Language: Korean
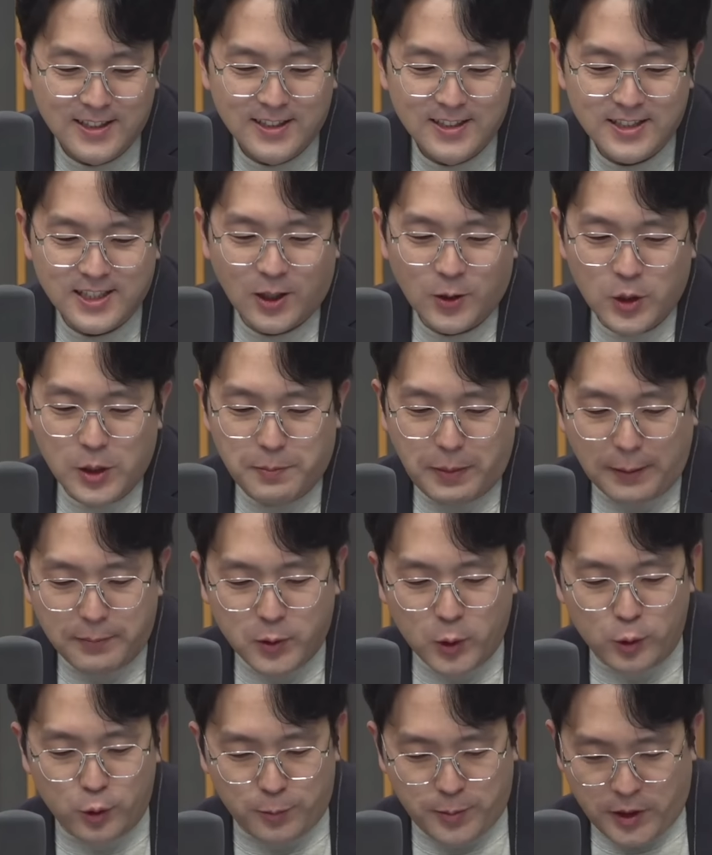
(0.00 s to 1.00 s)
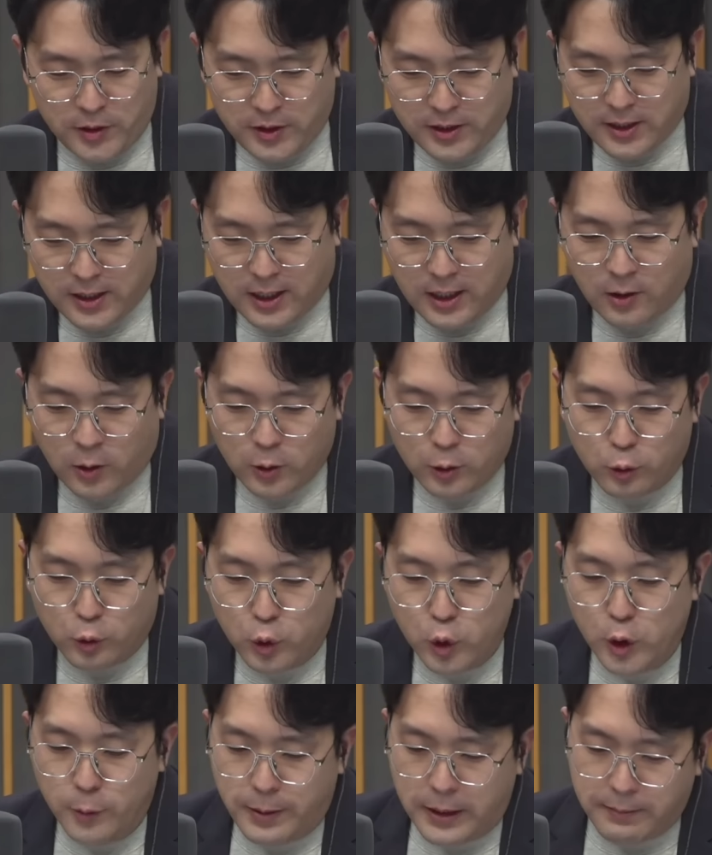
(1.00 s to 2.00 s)
자 오늘 밥도둑 편이니까 얼른
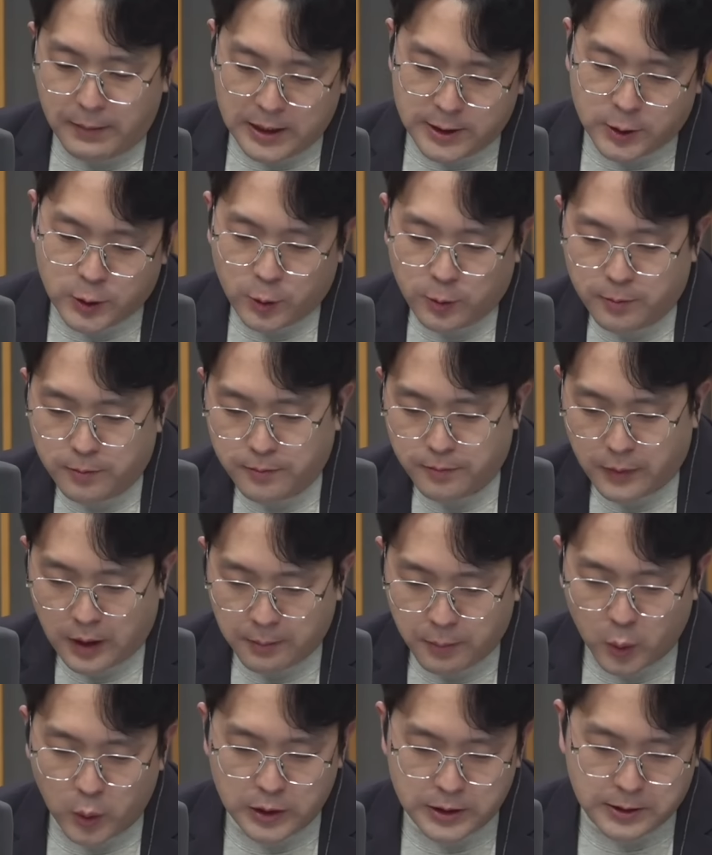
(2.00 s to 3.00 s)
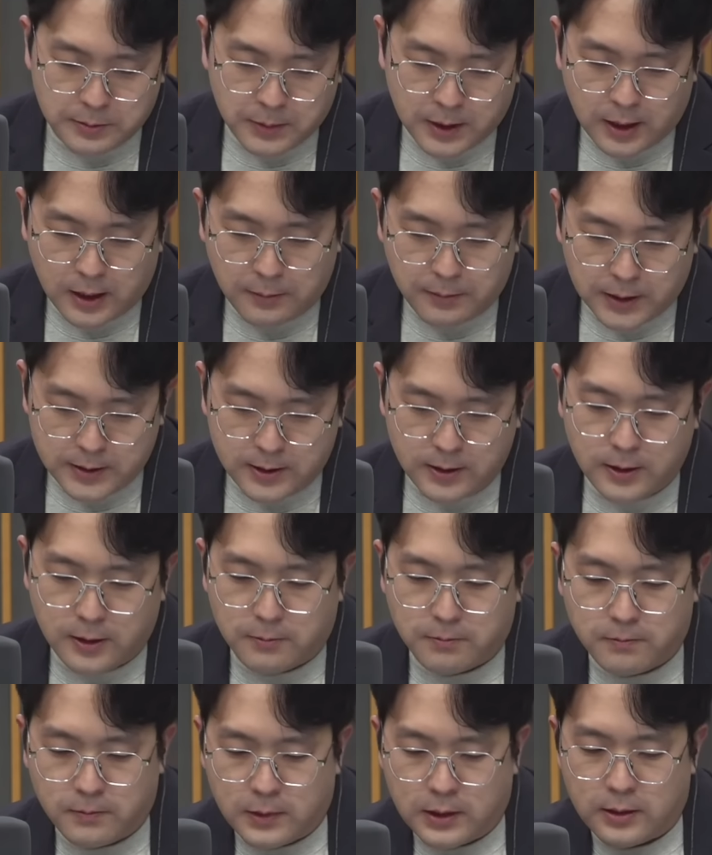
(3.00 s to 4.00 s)
굴비 맛 좀 보겠습니다.
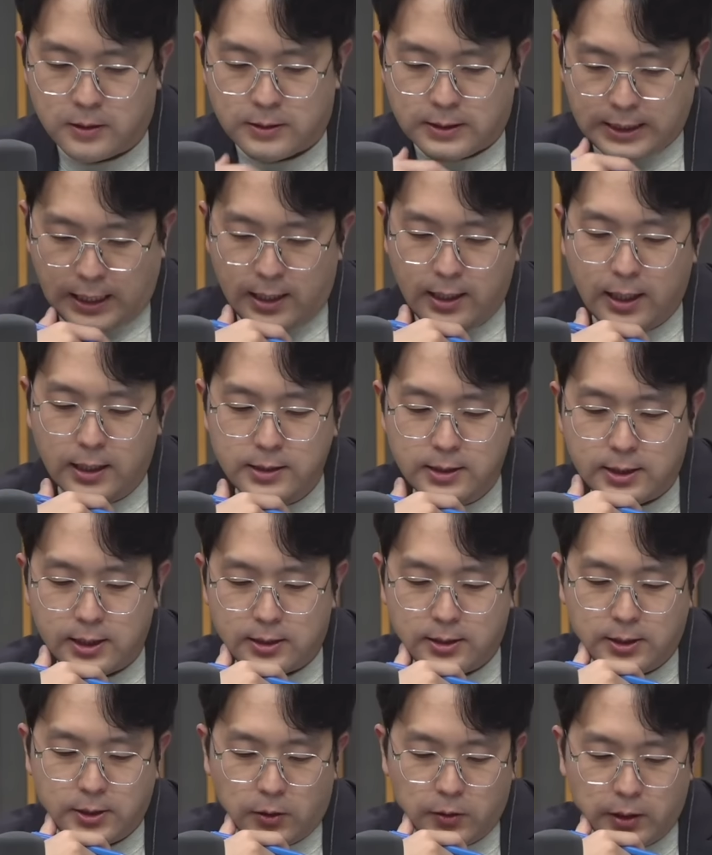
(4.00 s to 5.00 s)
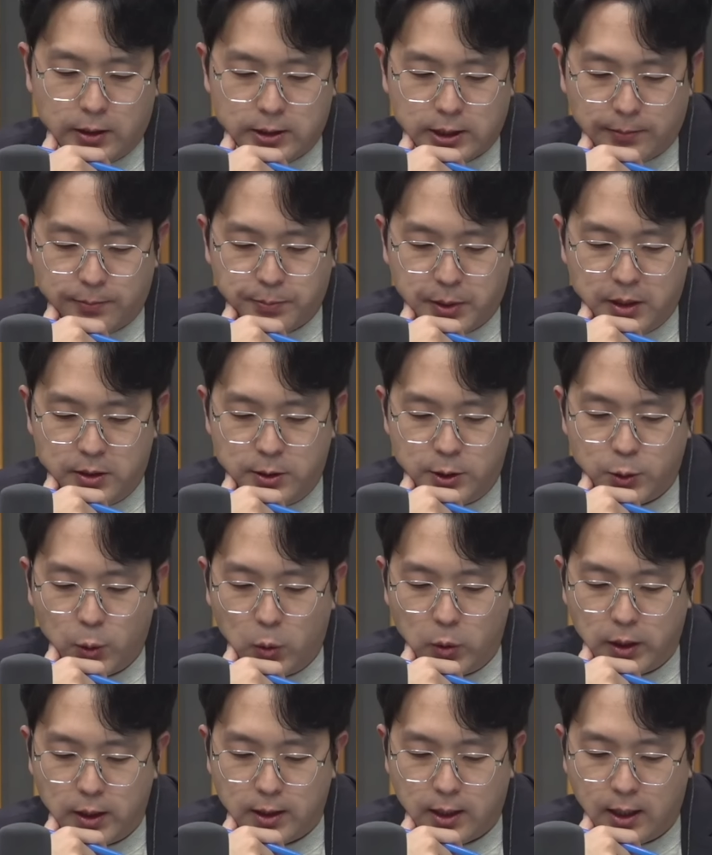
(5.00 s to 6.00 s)
박사님 그 산란 직전에 잡힌
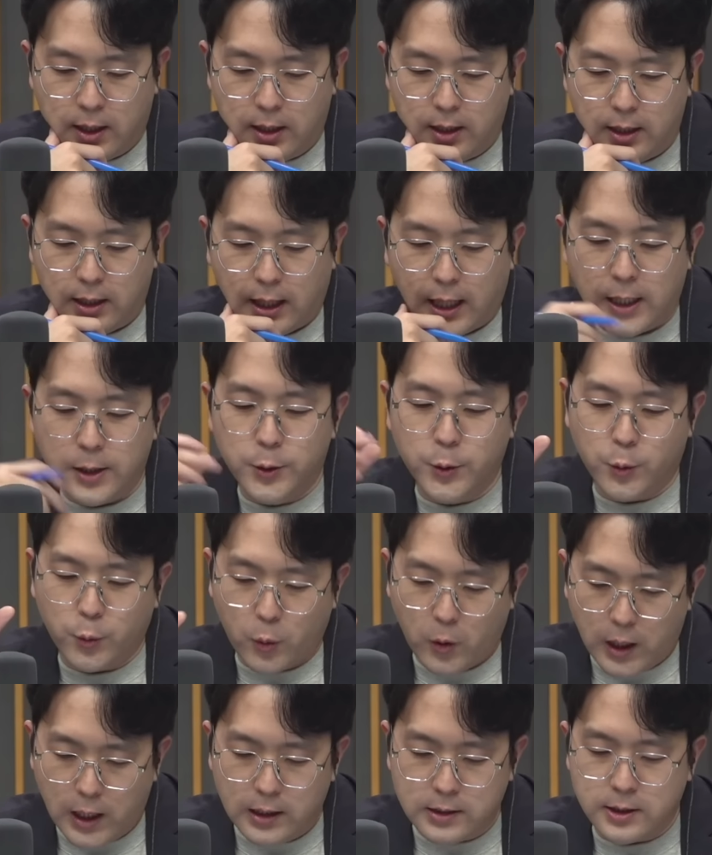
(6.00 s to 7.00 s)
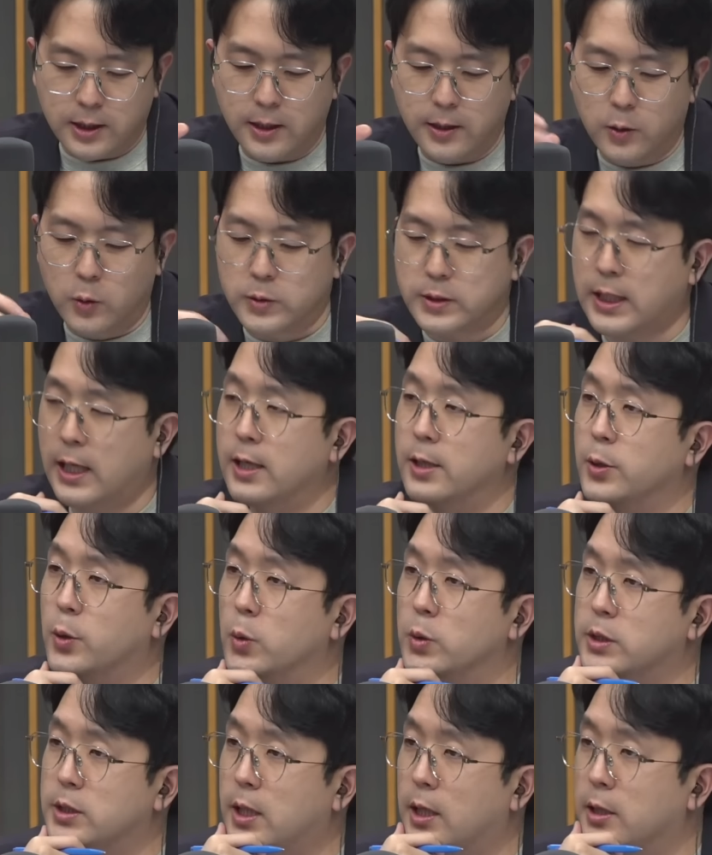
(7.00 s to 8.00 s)
조기가 알도 꽉 차 있고 살도
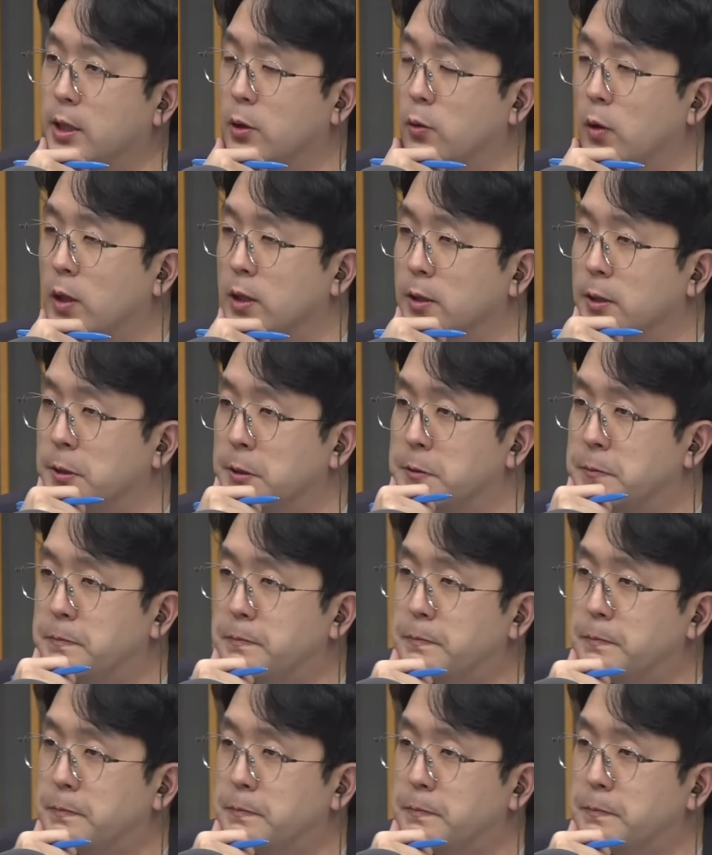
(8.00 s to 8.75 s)
실하다고 하네요.